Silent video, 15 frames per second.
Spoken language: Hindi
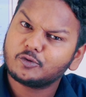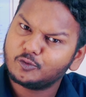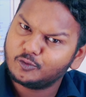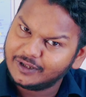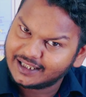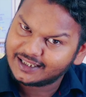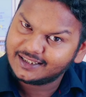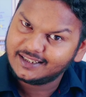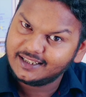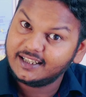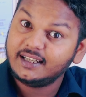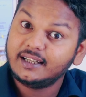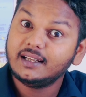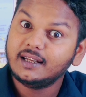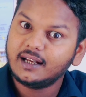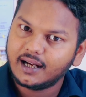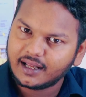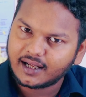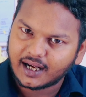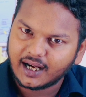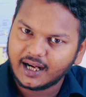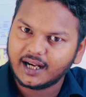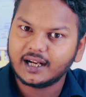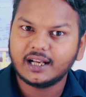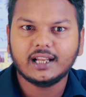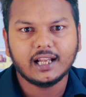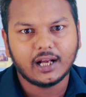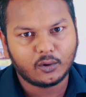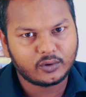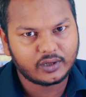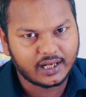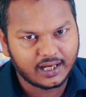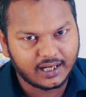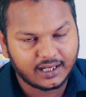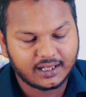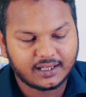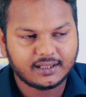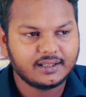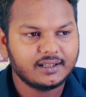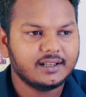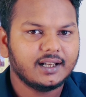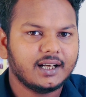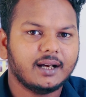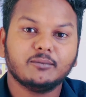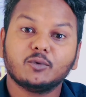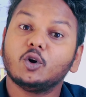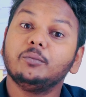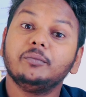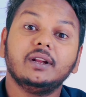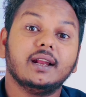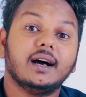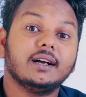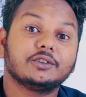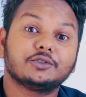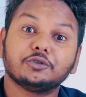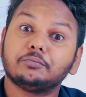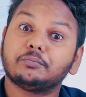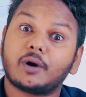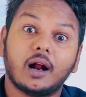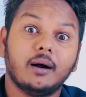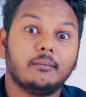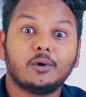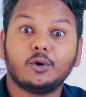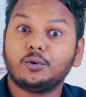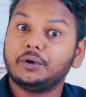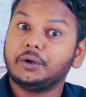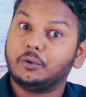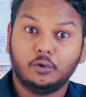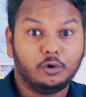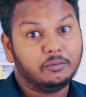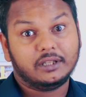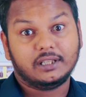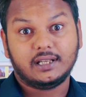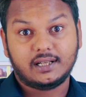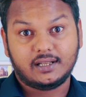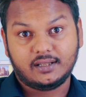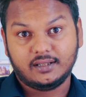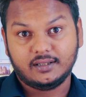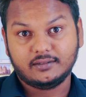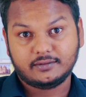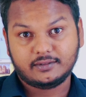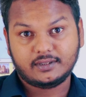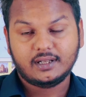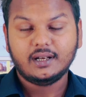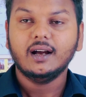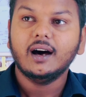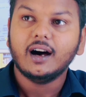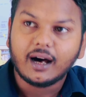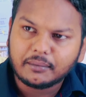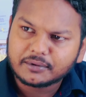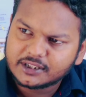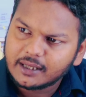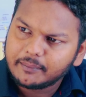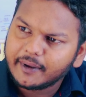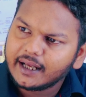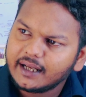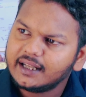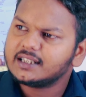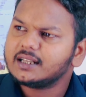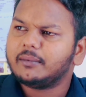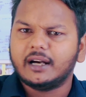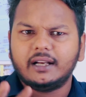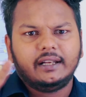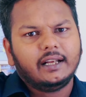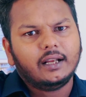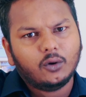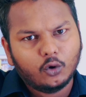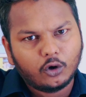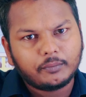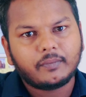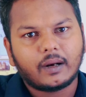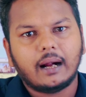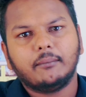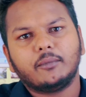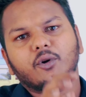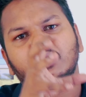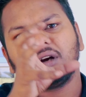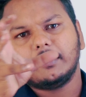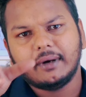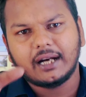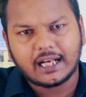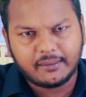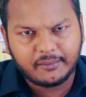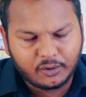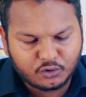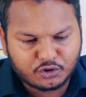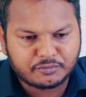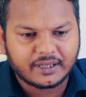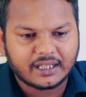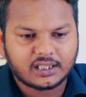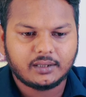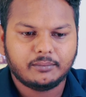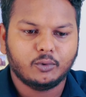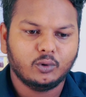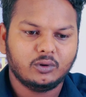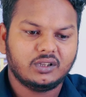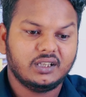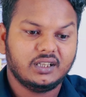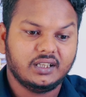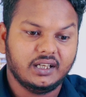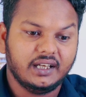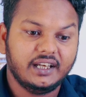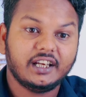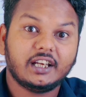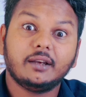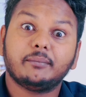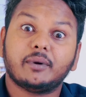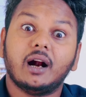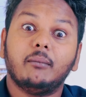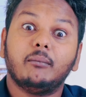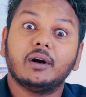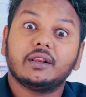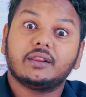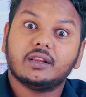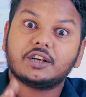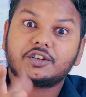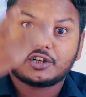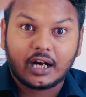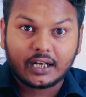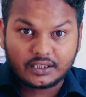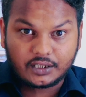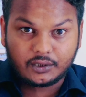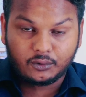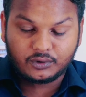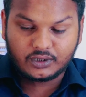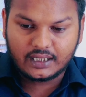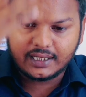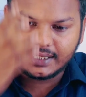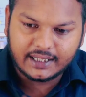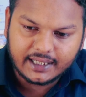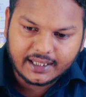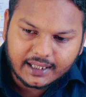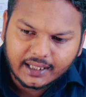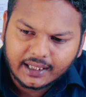व्यक्ति लड़का लौंडा हमको मिला जो ब्राह्मणों के गुण बता रहा था अब से पहले जब अन्य लोग ब्राह्मणों के बारे में कुछ बातें बोलते थे कि ब्राह्मण इतना शातिर होता है